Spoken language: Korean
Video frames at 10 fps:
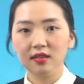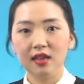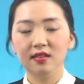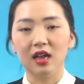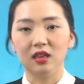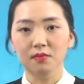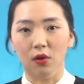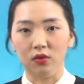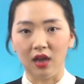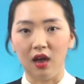세지 않는
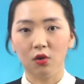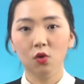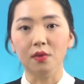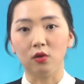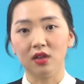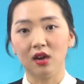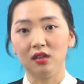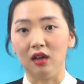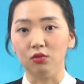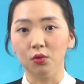명사로 명사를
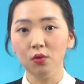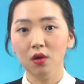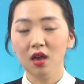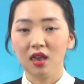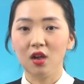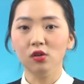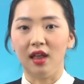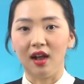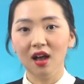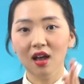나누고 이걸
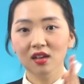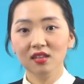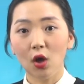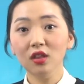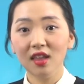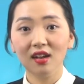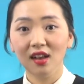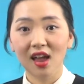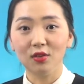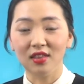내가
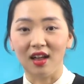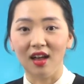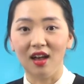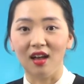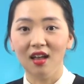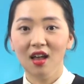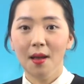선택을 해야 된다.